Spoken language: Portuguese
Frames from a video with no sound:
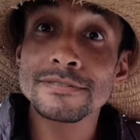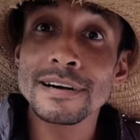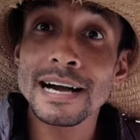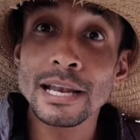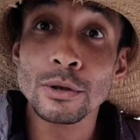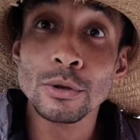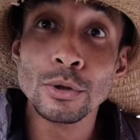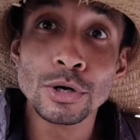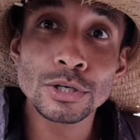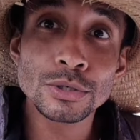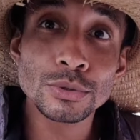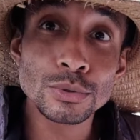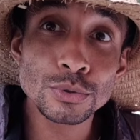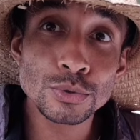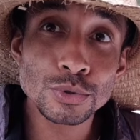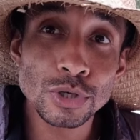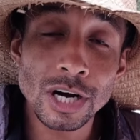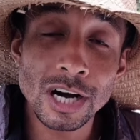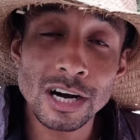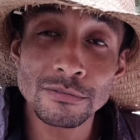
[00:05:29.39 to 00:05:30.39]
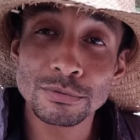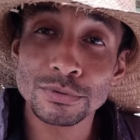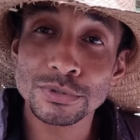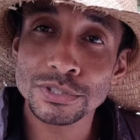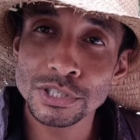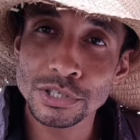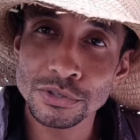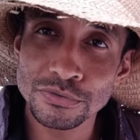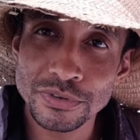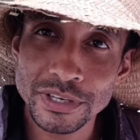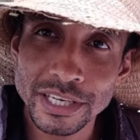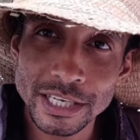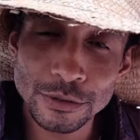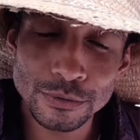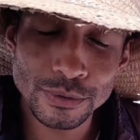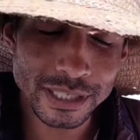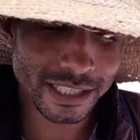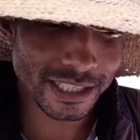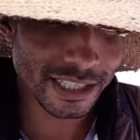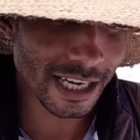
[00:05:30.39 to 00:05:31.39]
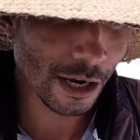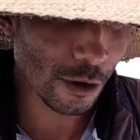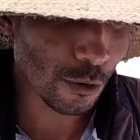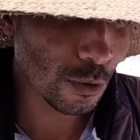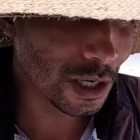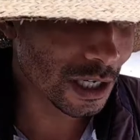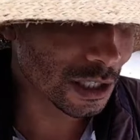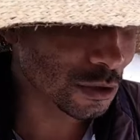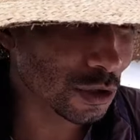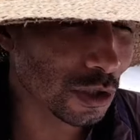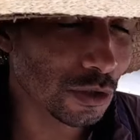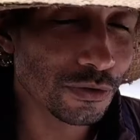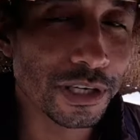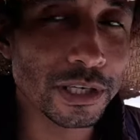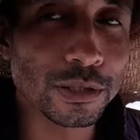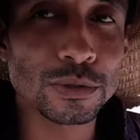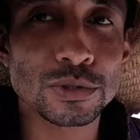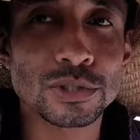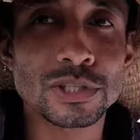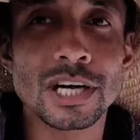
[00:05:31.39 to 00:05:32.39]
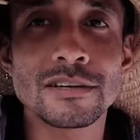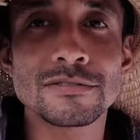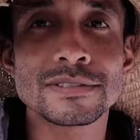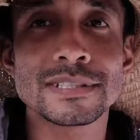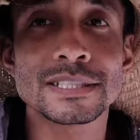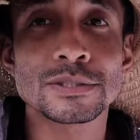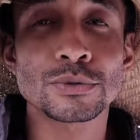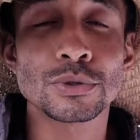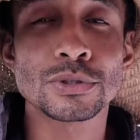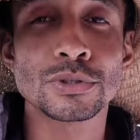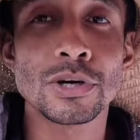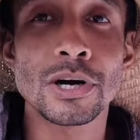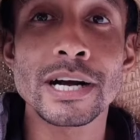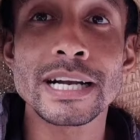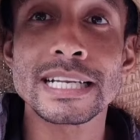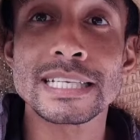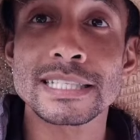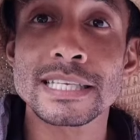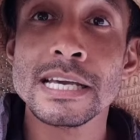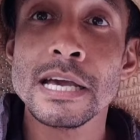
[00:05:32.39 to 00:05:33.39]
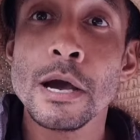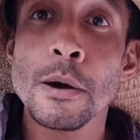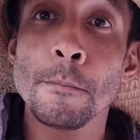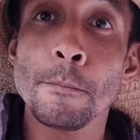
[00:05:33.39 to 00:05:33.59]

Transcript: valor dos ovos que eu vendo aqui, a quanto eu vendo os ovos das codornas,